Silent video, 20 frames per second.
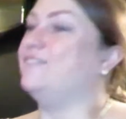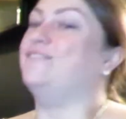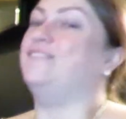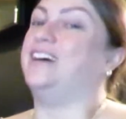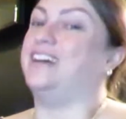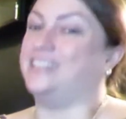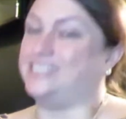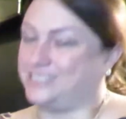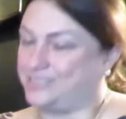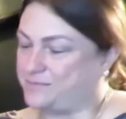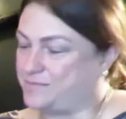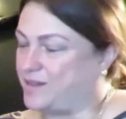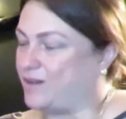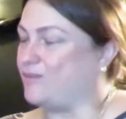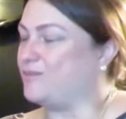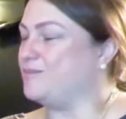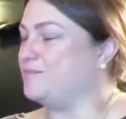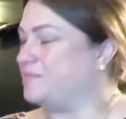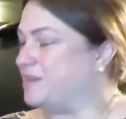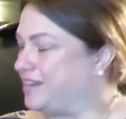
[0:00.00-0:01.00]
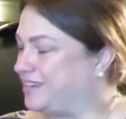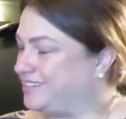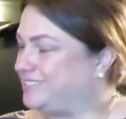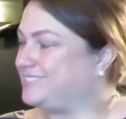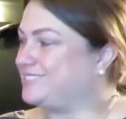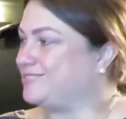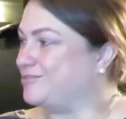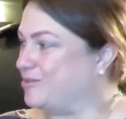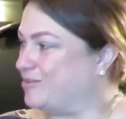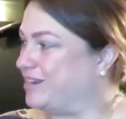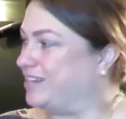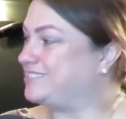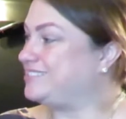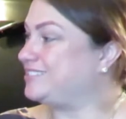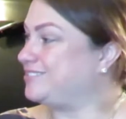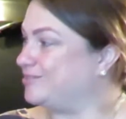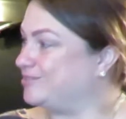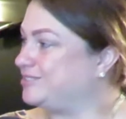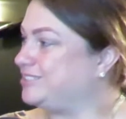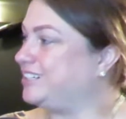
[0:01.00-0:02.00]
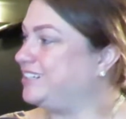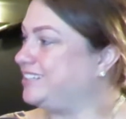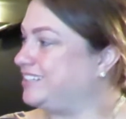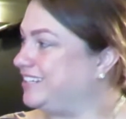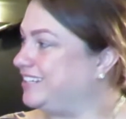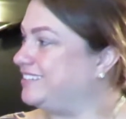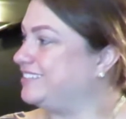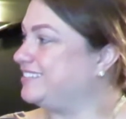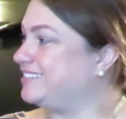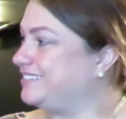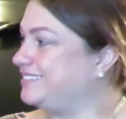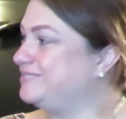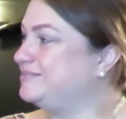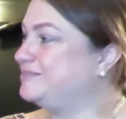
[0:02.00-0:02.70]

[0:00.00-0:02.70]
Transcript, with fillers: Vai receber algo mais, com, com certeza.